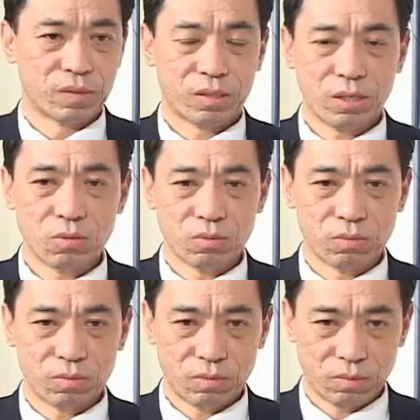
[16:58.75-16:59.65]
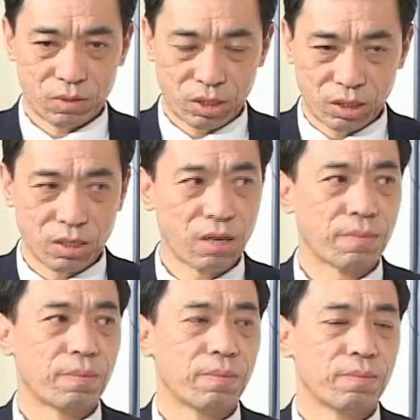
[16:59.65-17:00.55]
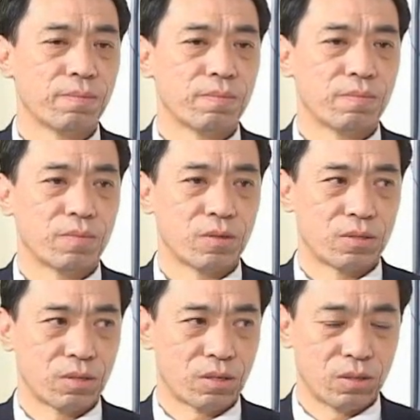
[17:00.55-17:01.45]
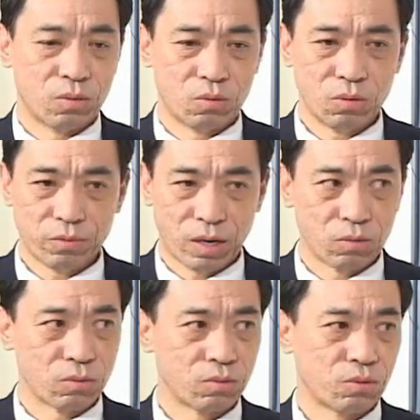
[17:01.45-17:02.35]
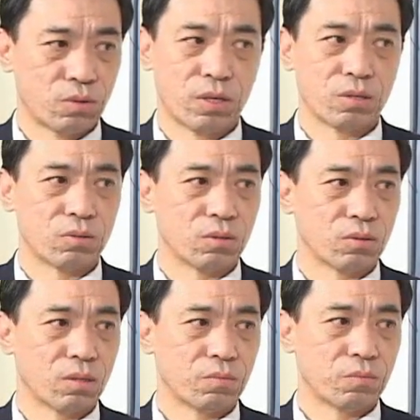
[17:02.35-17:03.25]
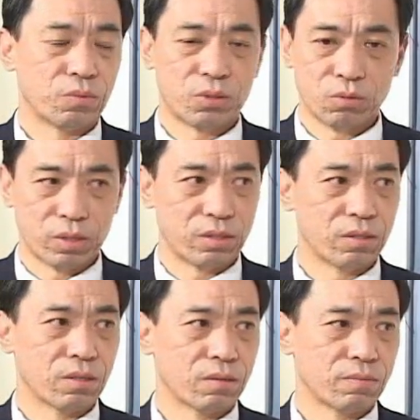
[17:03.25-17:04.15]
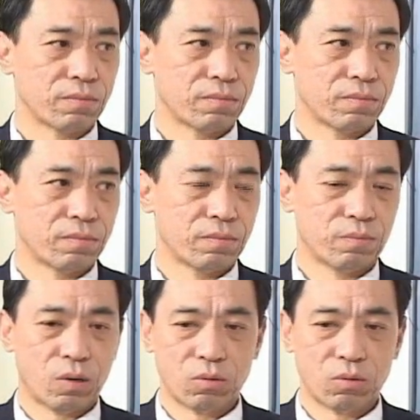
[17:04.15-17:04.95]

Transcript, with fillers: 这种体验是很多法轮功学员都有的，不是我一个人，包括